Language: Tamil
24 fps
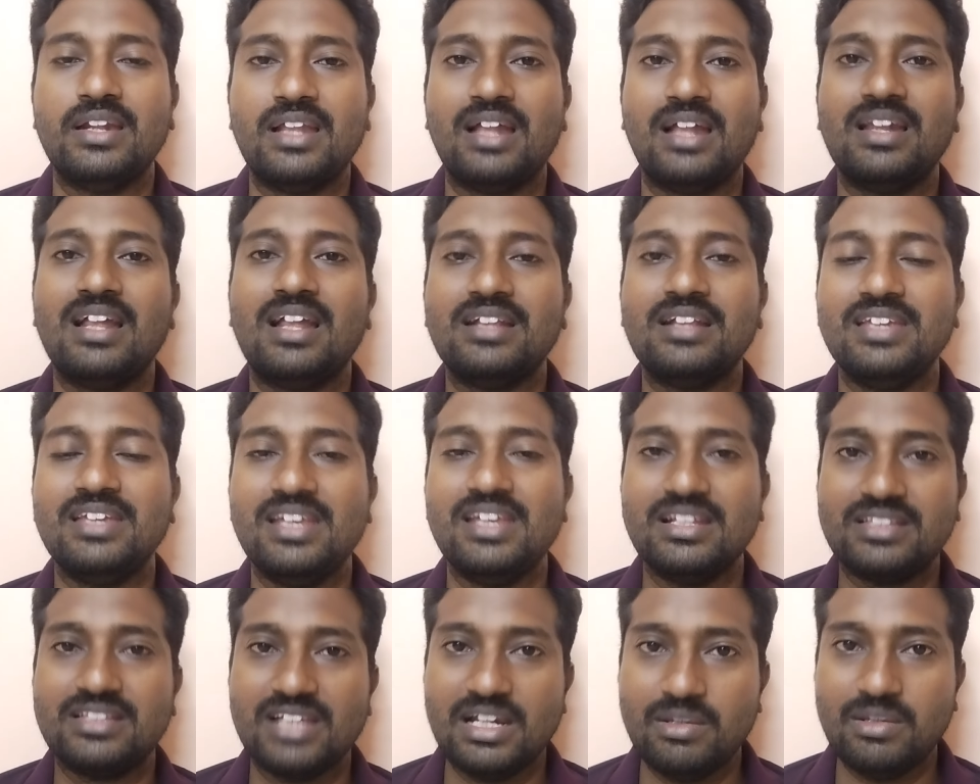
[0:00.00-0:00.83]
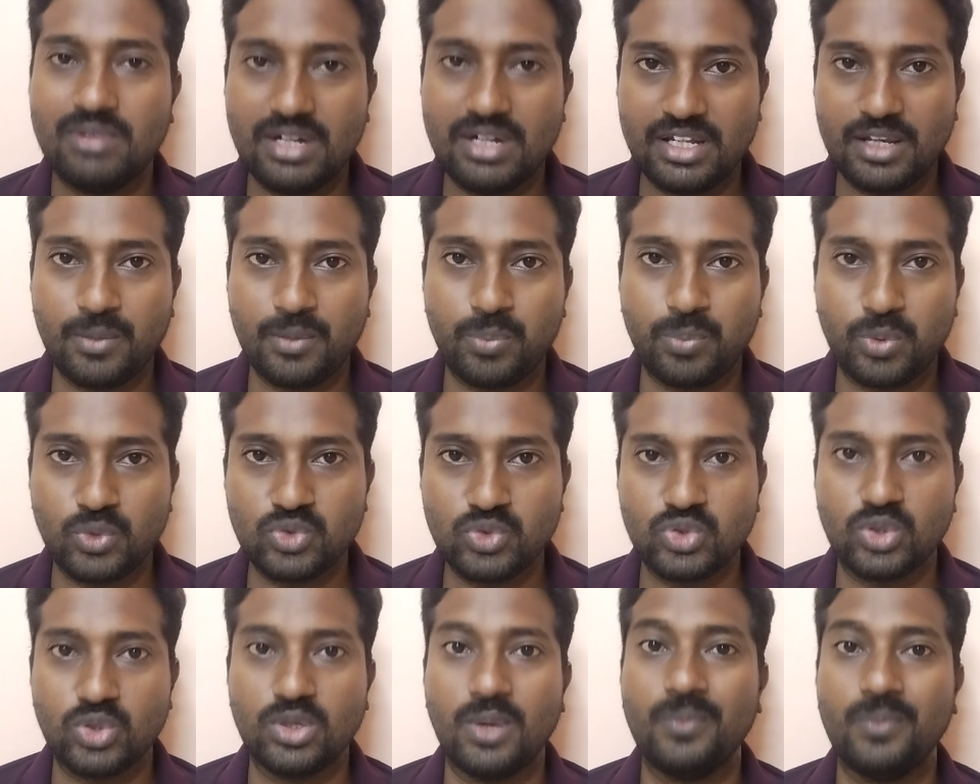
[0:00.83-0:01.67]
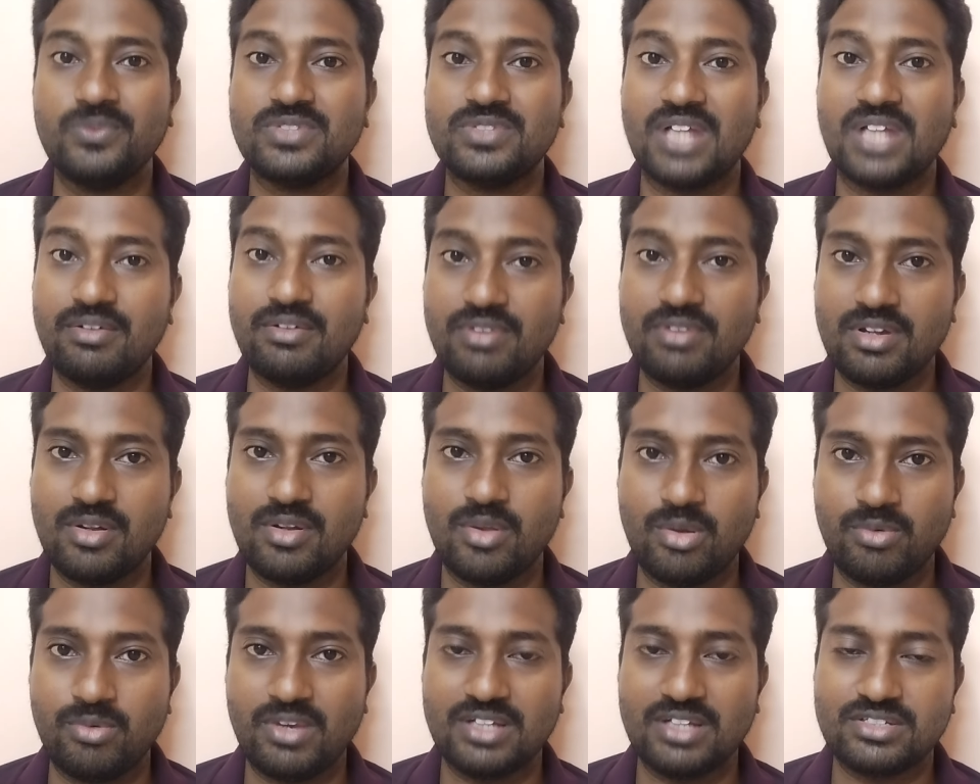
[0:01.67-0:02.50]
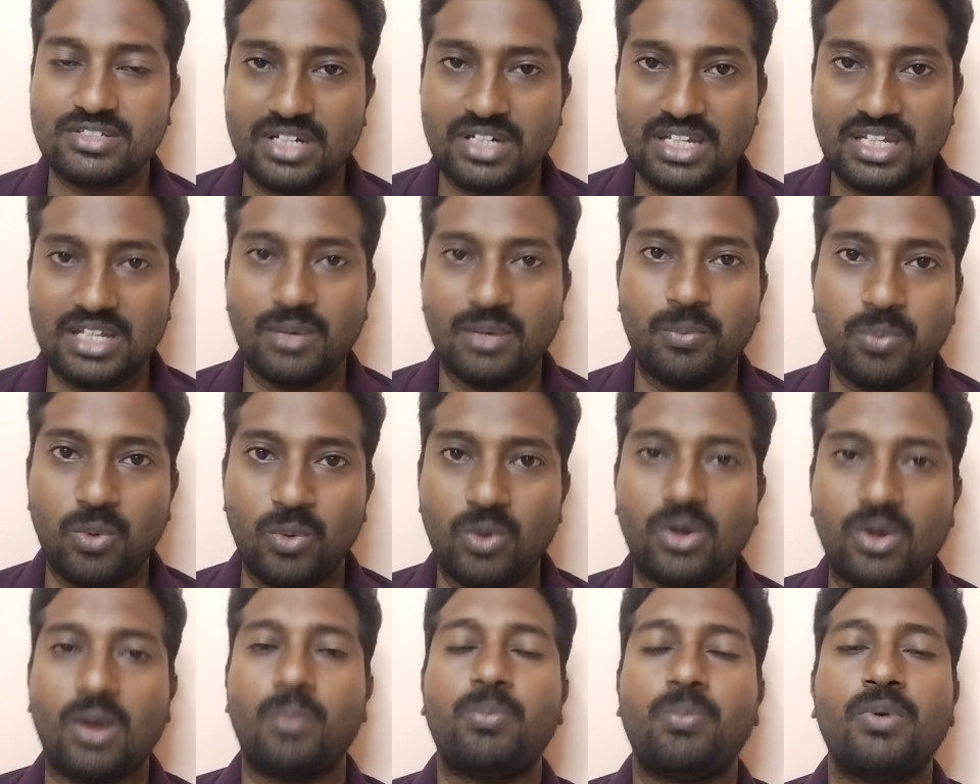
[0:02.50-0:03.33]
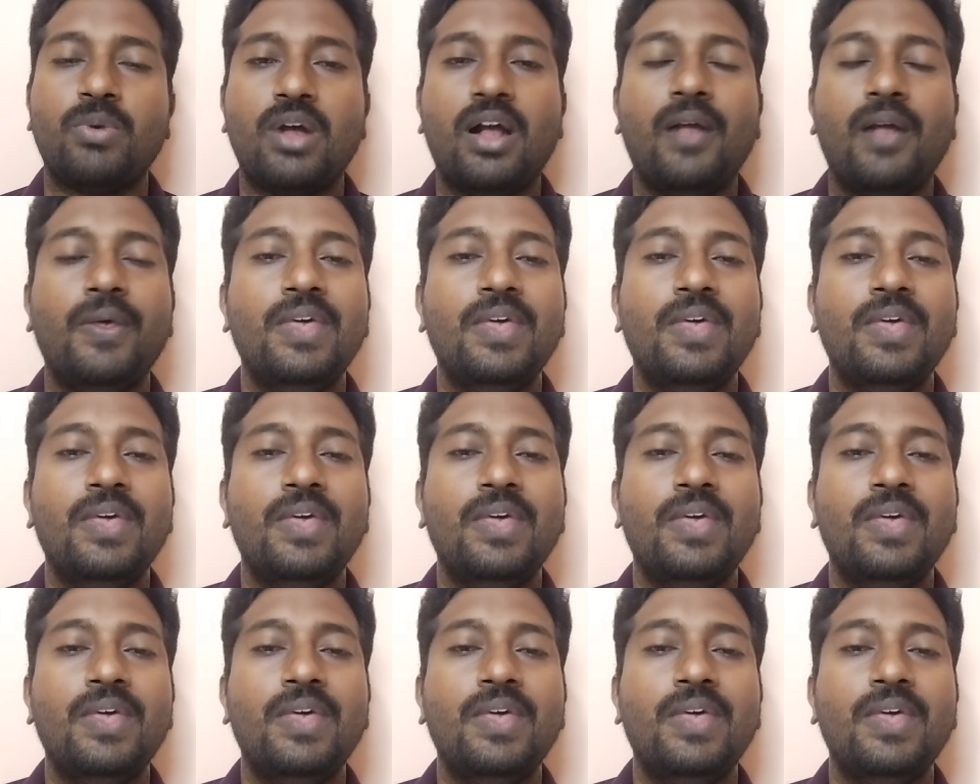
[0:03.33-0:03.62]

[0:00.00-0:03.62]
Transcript: நல்லா நீங்கள் தெளிவாக நீங்கள் புரிஞ்சுக்கணும் சர்டிஃபிகேட் வெரிஃபிகேஷன் நீங்கள் போகிறப்ப